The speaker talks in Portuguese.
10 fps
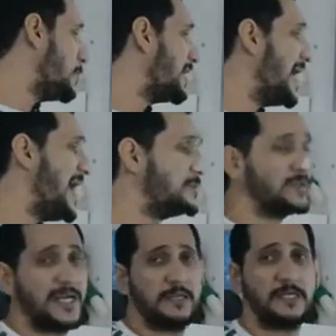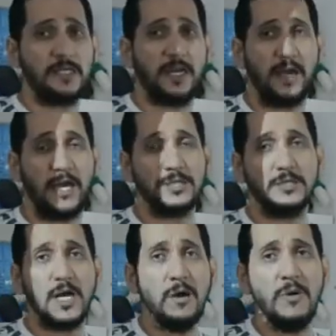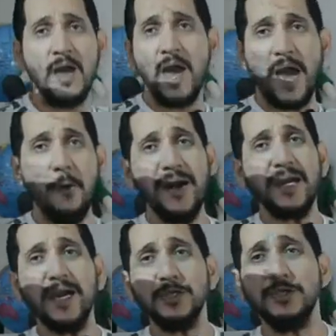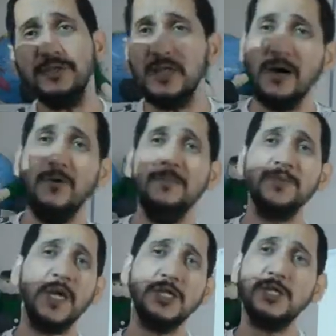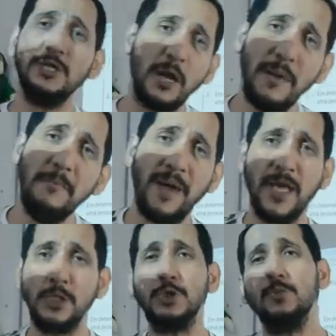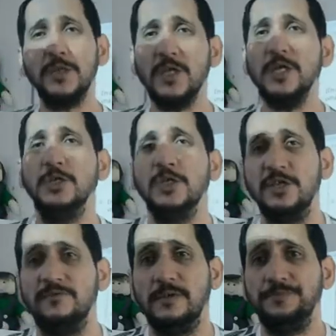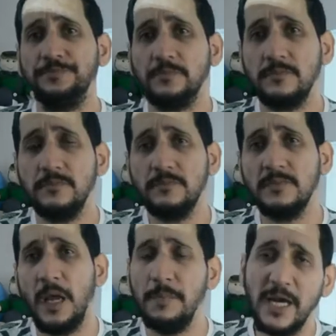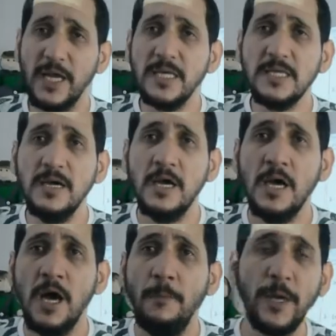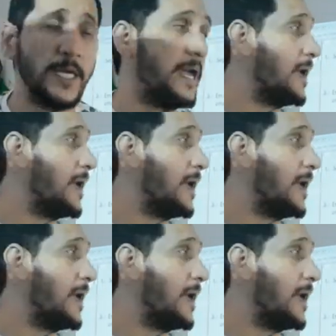caso da terceira questão, é uma questão extremamente subjetiva. Beleza? Por quê?